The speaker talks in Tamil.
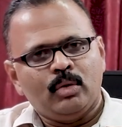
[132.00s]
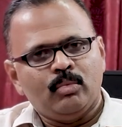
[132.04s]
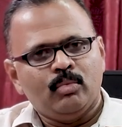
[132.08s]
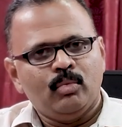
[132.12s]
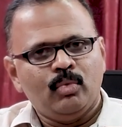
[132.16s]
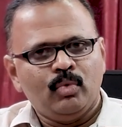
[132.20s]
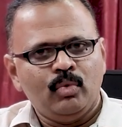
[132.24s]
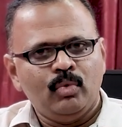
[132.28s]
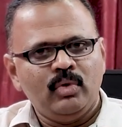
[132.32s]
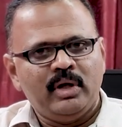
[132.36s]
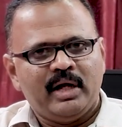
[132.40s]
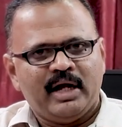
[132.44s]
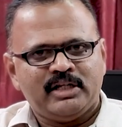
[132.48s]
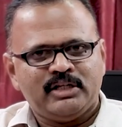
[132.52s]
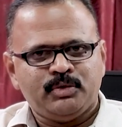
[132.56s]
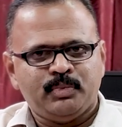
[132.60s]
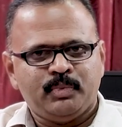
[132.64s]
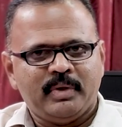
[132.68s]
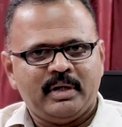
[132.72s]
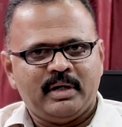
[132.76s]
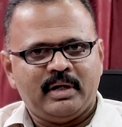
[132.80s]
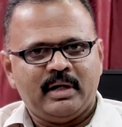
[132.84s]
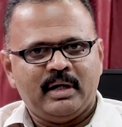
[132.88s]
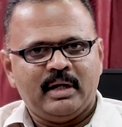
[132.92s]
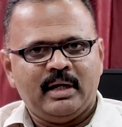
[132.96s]
ஒரு மூணு
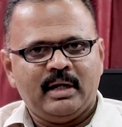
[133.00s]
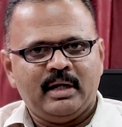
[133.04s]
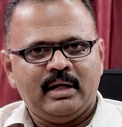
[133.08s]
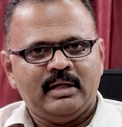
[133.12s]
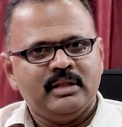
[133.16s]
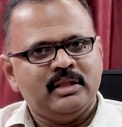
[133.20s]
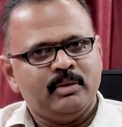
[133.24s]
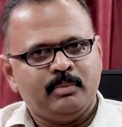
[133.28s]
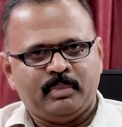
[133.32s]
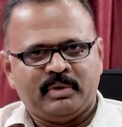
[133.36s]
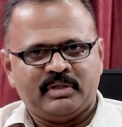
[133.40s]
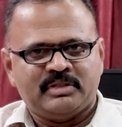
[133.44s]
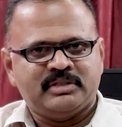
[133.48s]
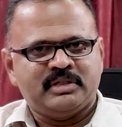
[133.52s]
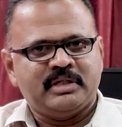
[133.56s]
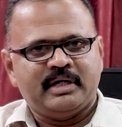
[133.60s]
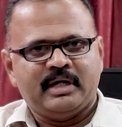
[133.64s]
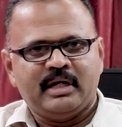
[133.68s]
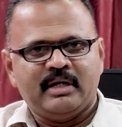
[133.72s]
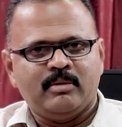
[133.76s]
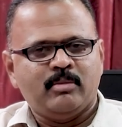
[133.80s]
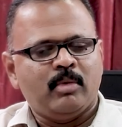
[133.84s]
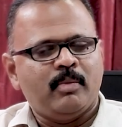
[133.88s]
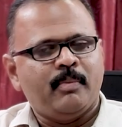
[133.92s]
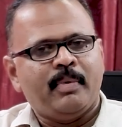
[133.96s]
ஆஸ்பெக்டில் இந்த
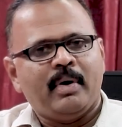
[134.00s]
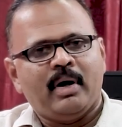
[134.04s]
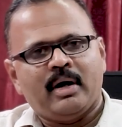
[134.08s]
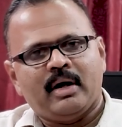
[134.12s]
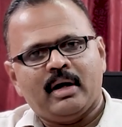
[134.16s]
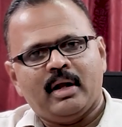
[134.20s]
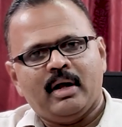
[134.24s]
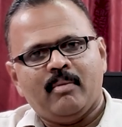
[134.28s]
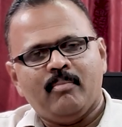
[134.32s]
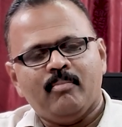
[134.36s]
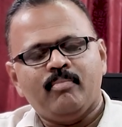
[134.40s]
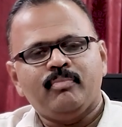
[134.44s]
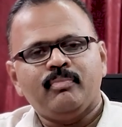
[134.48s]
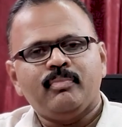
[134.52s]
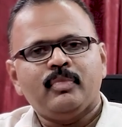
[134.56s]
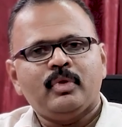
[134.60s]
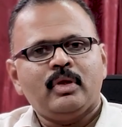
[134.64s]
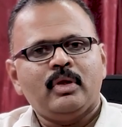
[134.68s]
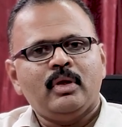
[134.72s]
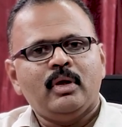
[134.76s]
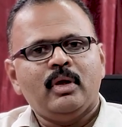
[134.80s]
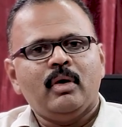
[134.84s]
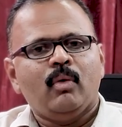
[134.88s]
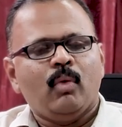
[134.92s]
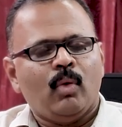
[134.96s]
பிரச்சனைகளை நம்ம பார்க்கலாம்
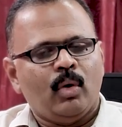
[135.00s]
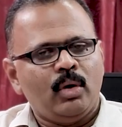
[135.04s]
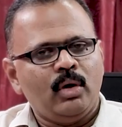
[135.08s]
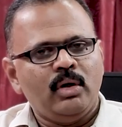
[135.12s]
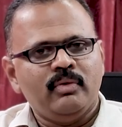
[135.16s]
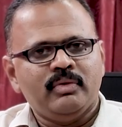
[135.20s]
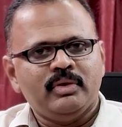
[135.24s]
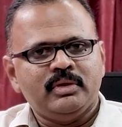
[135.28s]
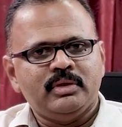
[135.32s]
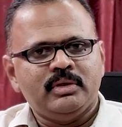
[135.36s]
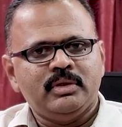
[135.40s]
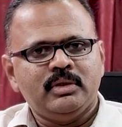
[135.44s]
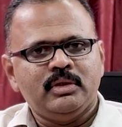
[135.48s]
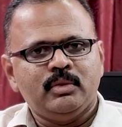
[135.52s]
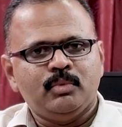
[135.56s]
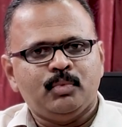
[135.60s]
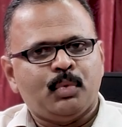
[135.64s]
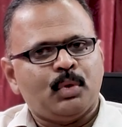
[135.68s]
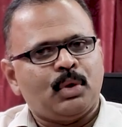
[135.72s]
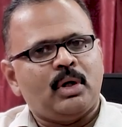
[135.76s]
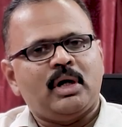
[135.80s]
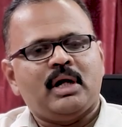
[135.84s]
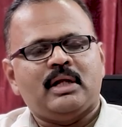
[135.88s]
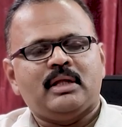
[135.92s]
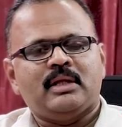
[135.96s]
ஒன்று வந்து
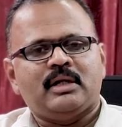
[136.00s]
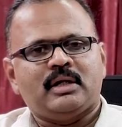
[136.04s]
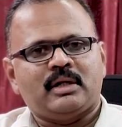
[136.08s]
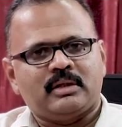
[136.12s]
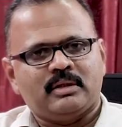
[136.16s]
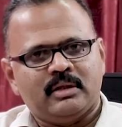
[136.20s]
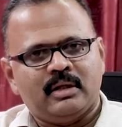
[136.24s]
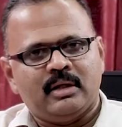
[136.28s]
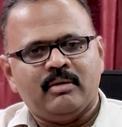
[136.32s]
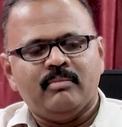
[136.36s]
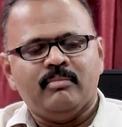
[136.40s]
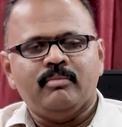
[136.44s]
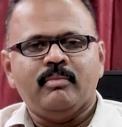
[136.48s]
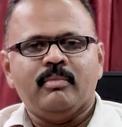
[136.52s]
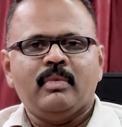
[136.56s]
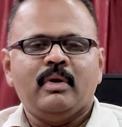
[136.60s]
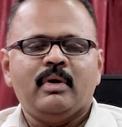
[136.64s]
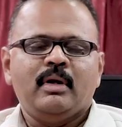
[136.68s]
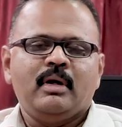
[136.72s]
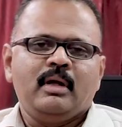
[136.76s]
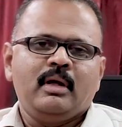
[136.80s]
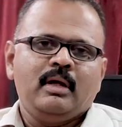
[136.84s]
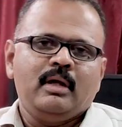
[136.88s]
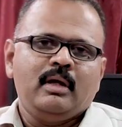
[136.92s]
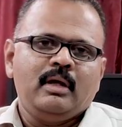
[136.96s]
பொருளாதார தளம்
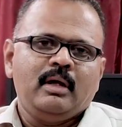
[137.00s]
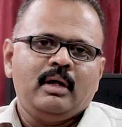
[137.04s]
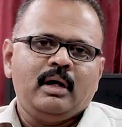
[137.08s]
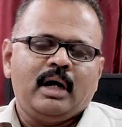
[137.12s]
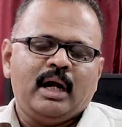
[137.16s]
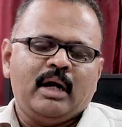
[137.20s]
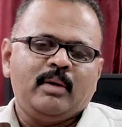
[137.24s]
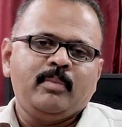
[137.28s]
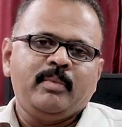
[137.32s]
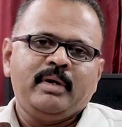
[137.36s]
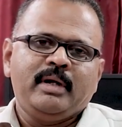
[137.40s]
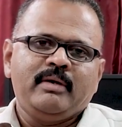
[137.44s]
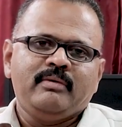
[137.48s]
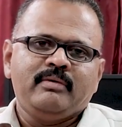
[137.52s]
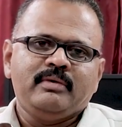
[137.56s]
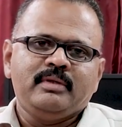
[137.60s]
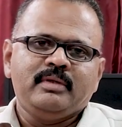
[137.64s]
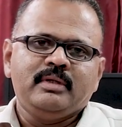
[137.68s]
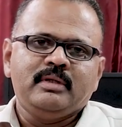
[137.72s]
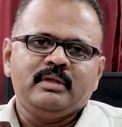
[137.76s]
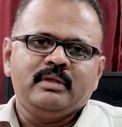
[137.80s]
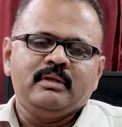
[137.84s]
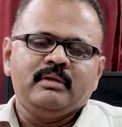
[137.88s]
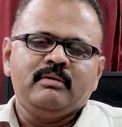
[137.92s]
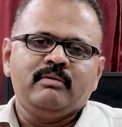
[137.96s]
அண்மையில்
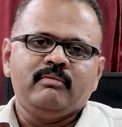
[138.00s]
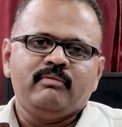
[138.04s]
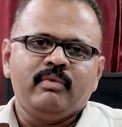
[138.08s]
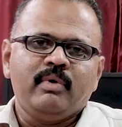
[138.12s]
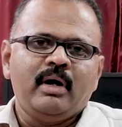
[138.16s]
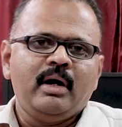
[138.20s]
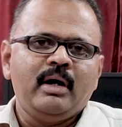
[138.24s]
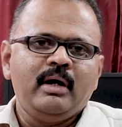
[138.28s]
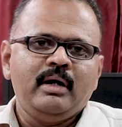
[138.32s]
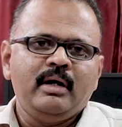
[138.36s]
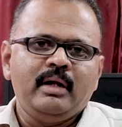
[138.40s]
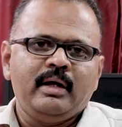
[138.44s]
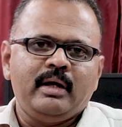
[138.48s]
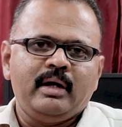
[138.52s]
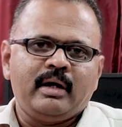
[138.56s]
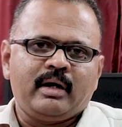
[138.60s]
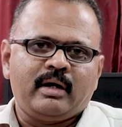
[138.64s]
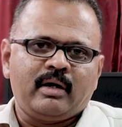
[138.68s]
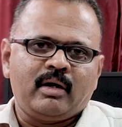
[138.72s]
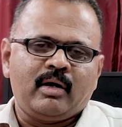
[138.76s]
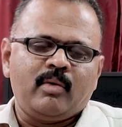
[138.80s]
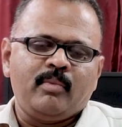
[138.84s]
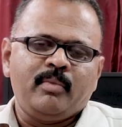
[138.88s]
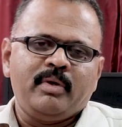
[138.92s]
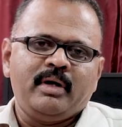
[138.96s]
வந்து வேர்ல்டு
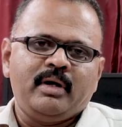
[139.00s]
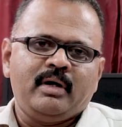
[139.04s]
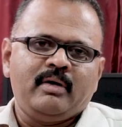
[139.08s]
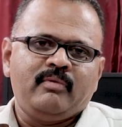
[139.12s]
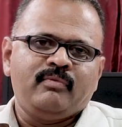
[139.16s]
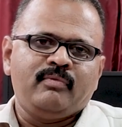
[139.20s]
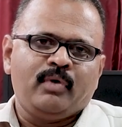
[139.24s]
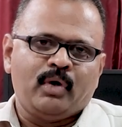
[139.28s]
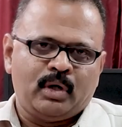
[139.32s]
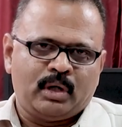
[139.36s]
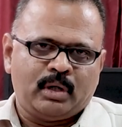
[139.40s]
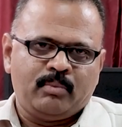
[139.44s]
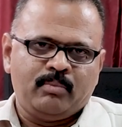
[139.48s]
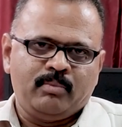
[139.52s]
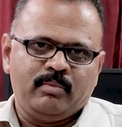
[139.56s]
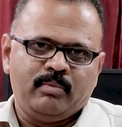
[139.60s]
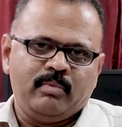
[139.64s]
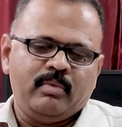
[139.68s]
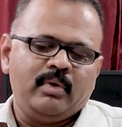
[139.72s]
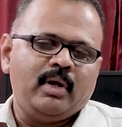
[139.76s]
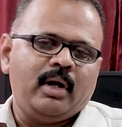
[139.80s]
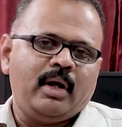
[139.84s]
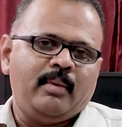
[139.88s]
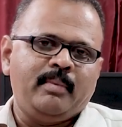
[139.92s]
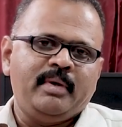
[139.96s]
எக்கனாமிக் ஃபாரம்
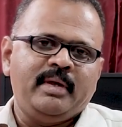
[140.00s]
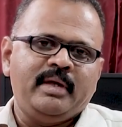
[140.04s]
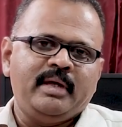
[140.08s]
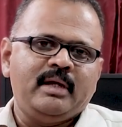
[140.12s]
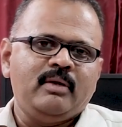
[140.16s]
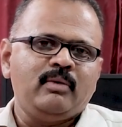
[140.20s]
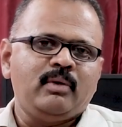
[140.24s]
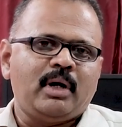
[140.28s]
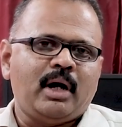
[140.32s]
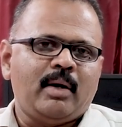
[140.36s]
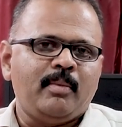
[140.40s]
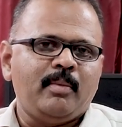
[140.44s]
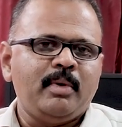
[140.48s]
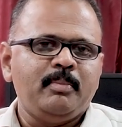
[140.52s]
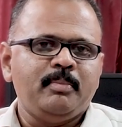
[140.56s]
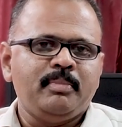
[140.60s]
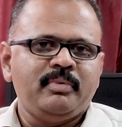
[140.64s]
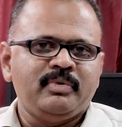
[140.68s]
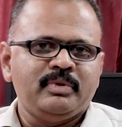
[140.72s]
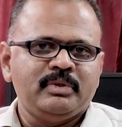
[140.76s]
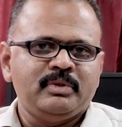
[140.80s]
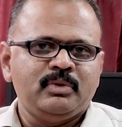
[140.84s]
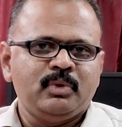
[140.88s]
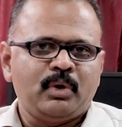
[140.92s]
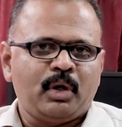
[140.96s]
அப்படிங்கிற ஒரு
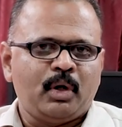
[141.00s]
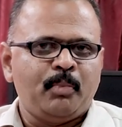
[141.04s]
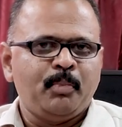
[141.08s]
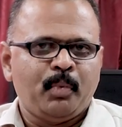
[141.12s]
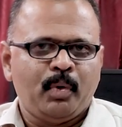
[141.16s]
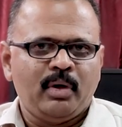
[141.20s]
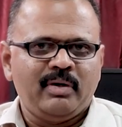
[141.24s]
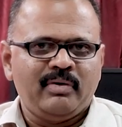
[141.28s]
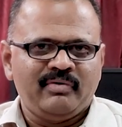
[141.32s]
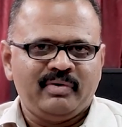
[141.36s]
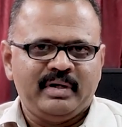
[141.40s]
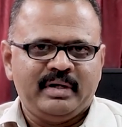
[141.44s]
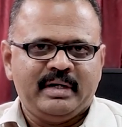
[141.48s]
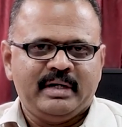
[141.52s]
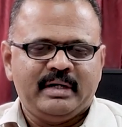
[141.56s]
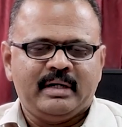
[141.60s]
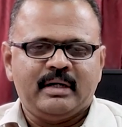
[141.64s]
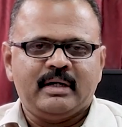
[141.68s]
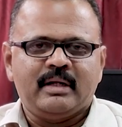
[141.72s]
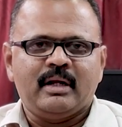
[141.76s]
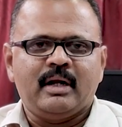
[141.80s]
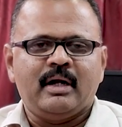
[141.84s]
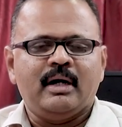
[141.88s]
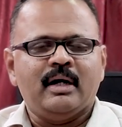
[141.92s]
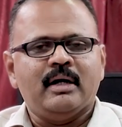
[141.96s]
அமைப்பு வந்து ஒரு ரிப்போர்ட்
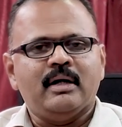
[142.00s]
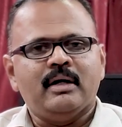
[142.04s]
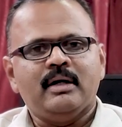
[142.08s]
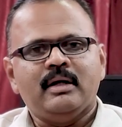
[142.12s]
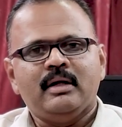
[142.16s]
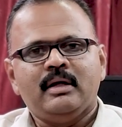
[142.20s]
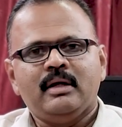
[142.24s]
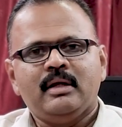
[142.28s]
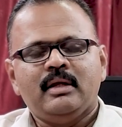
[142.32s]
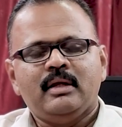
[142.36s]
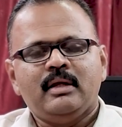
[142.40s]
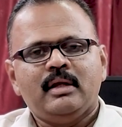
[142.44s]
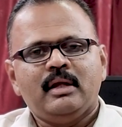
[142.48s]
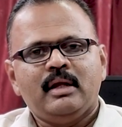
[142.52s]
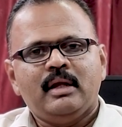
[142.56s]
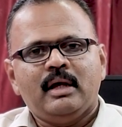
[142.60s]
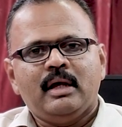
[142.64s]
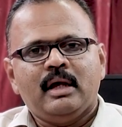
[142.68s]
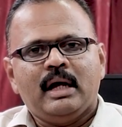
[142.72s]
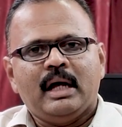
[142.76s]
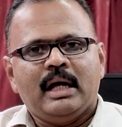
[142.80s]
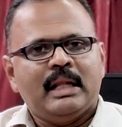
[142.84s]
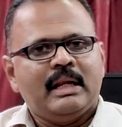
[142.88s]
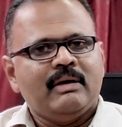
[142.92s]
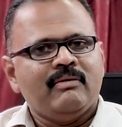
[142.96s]
வெளியிட்டிருக்காங்க
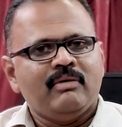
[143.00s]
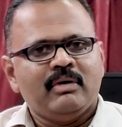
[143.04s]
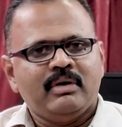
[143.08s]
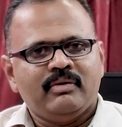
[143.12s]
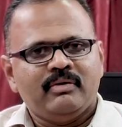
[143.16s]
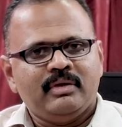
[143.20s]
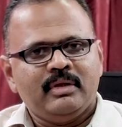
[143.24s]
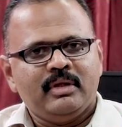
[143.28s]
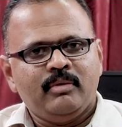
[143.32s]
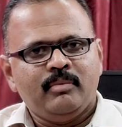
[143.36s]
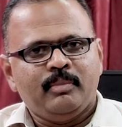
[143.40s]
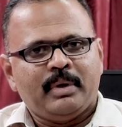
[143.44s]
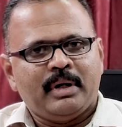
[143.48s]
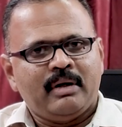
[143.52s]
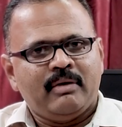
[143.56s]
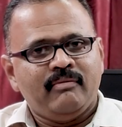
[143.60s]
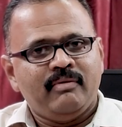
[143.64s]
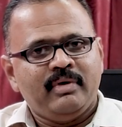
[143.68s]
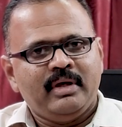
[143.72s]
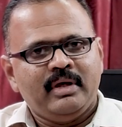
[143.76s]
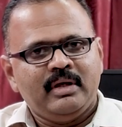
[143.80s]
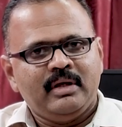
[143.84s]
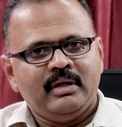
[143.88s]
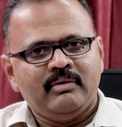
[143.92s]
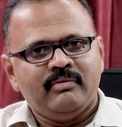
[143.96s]
அதில் அவங்க வந்து
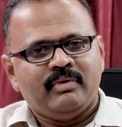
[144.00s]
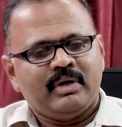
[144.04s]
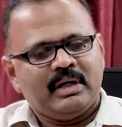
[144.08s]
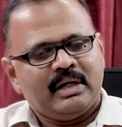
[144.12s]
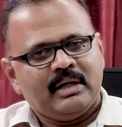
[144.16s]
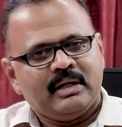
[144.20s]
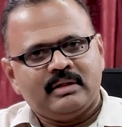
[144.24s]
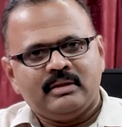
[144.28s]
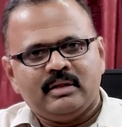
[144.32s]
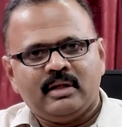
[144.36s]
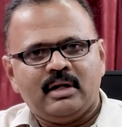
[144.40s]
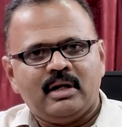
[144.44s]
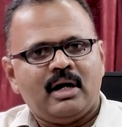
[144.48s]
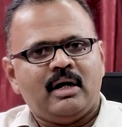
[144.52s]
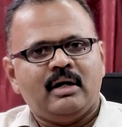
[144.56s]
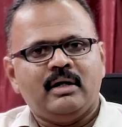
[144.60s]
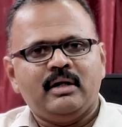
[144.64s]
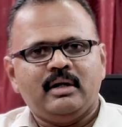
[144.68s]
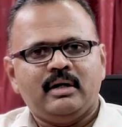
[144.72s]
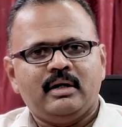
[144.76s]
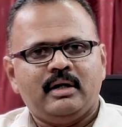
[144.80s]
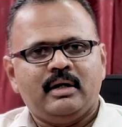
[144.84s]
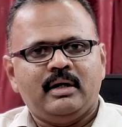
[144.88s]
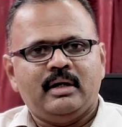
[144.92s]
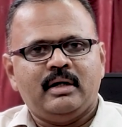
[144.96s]
பல்வேறு வளர்ந்த
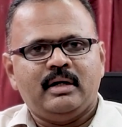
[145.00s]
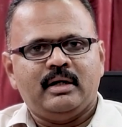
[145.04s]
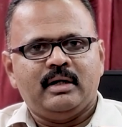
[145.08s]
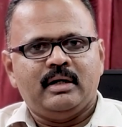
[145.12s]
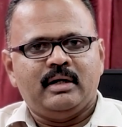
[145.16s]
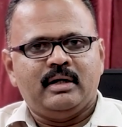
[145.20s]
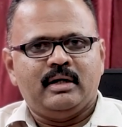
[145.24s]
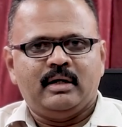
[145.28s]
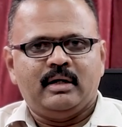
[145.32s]
நாடுகளை